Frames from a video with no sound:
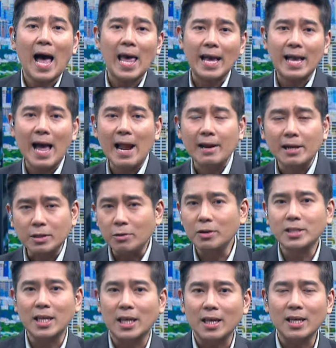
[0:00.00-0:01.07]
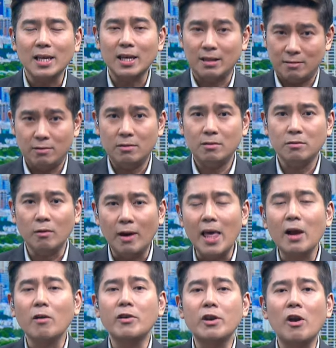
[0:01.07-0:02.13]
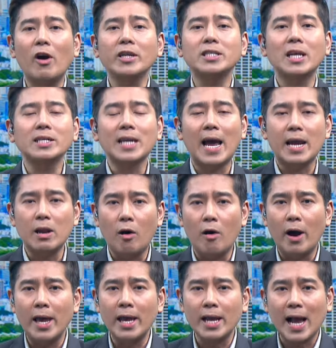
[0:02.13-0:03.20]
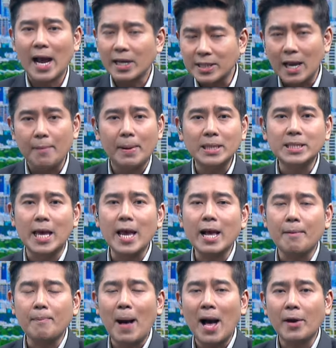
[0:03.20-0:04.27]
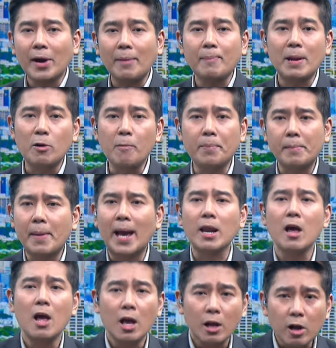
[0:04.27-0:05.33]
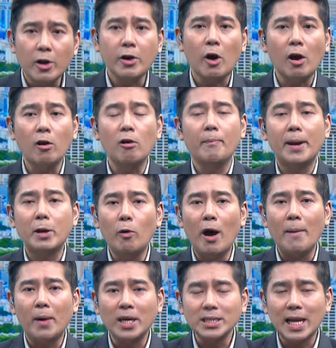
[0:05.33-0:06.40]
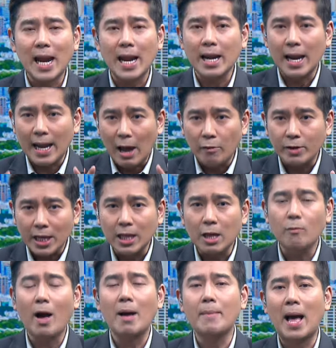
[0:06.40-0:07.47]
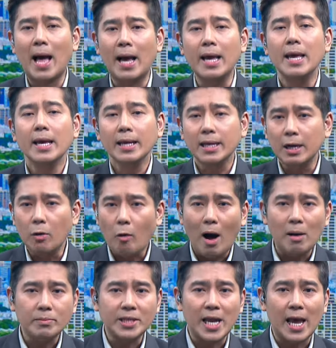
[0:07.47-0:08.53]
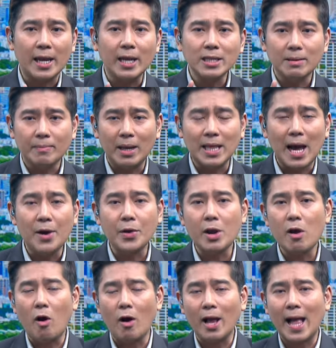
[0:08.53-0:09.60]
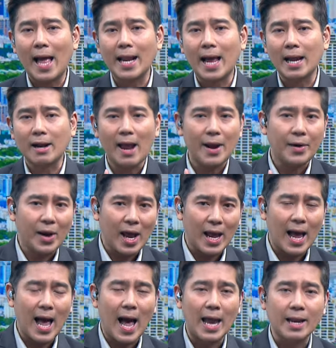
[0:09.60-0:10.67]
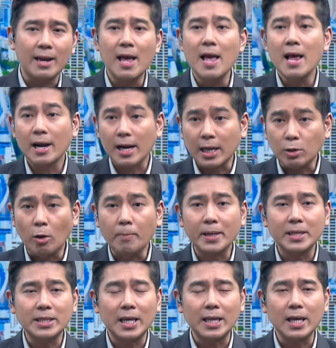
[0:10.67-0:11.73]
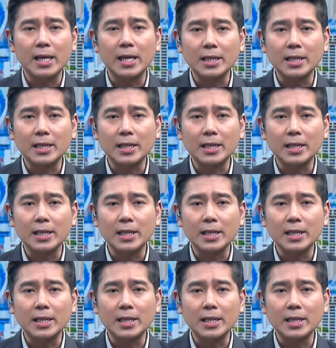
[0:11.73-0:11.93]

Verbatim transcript: ยการกระตุ้นเศรษฐกิจตัวเลขคนน้อยใช้จ่ายน้อยการเสียภาษีกับภาครัฐเป็นงบประมาณก็น้อยลงไปด้วยเพราะฉะนั้นเหล่านี้ที่ว่ามาคือความเสี่ยงที่จะมีทั้งเรื่องของการขาดแคลนแรงงานกระทบกับเศรษฐกิจ